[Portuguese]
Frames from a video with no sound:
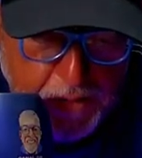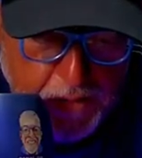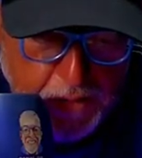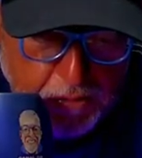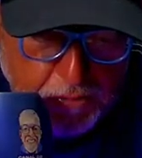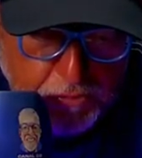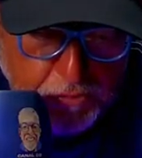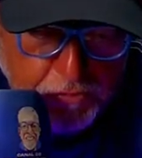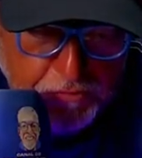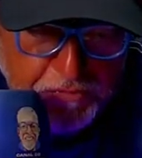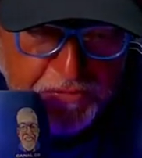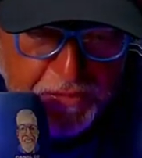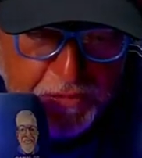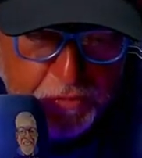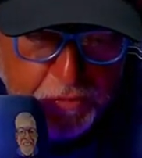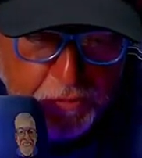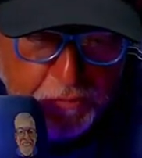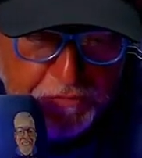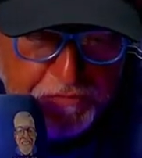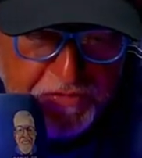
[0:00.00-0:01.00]
Eu estou
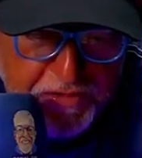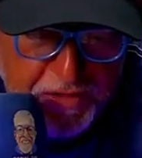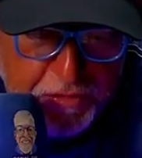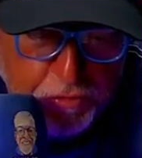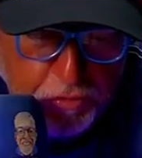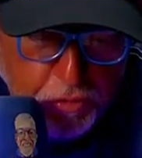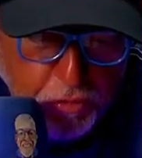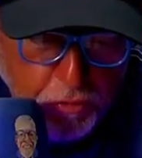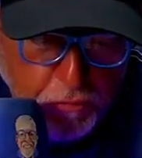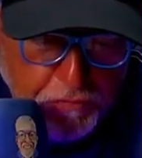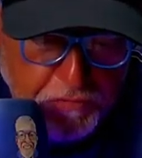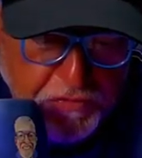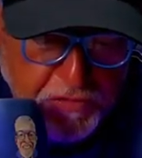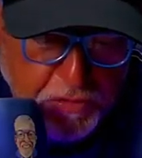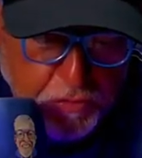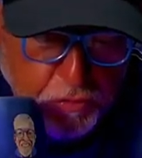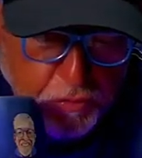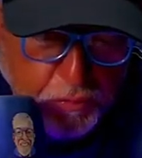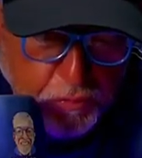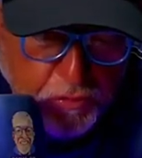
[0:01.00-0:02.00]
vendo, vendo e
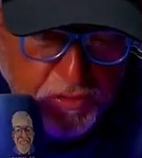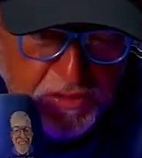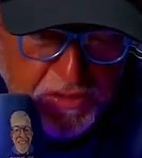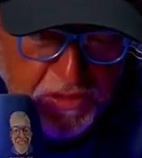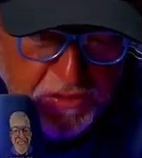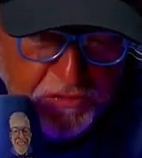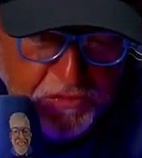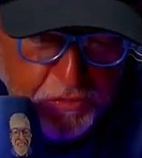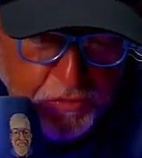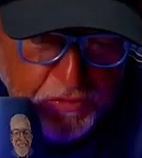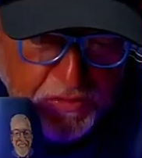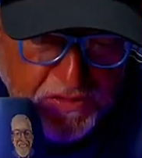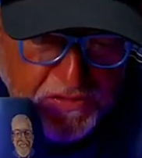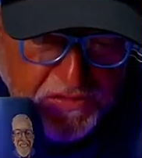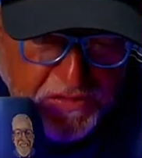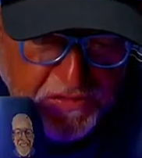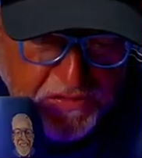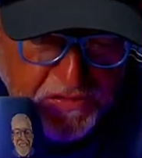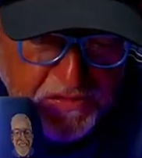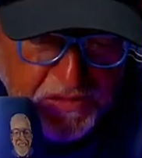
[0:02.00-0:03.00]
ouvindo muitas
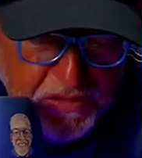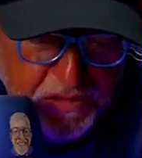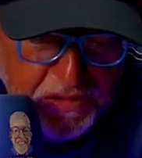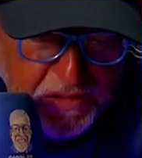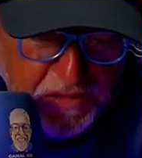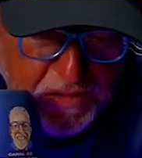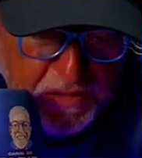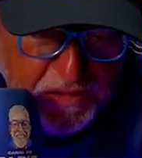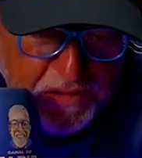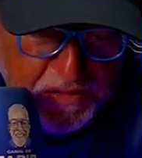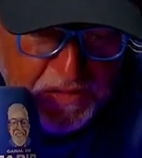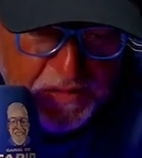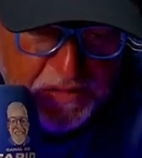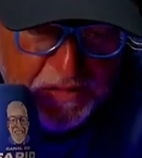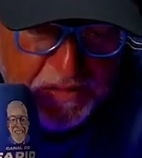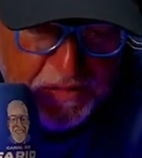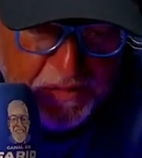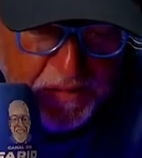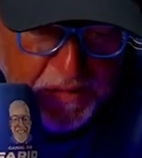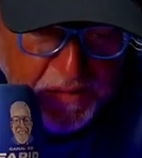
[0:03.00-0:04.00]
coisas que,
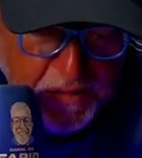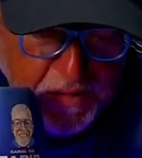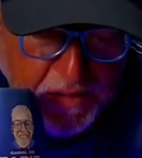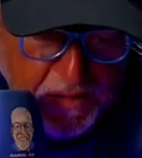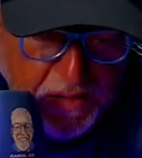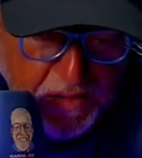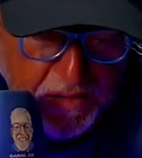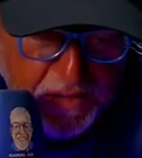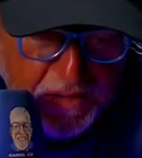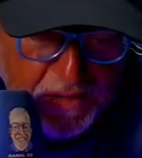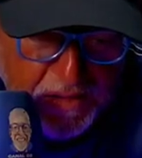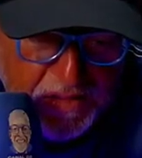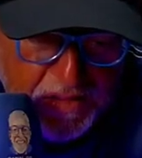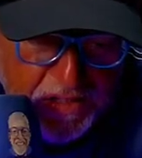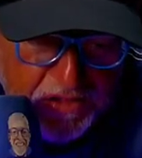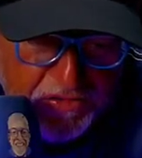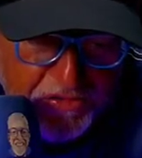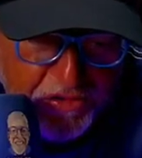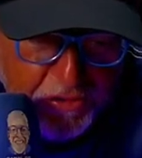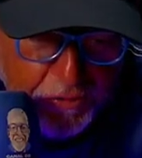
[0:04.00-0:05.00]
que
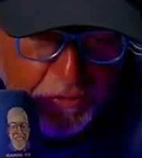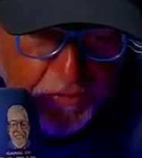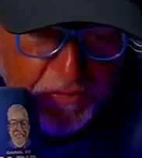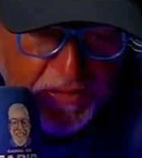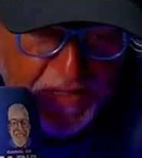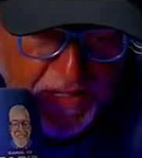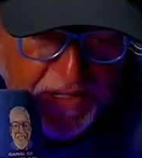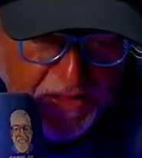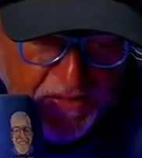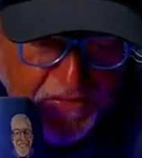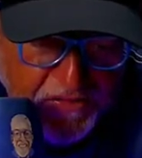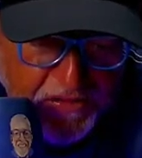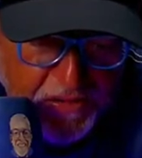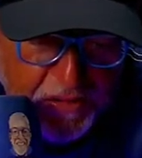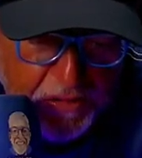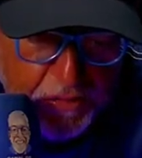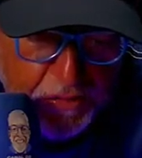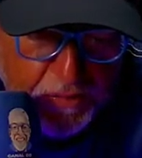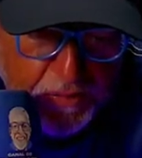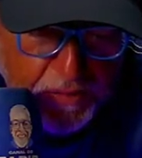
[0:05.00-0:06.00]
deixam o cara
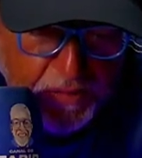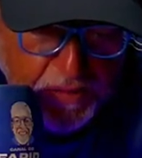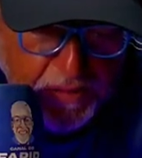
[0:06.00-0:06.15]
assim.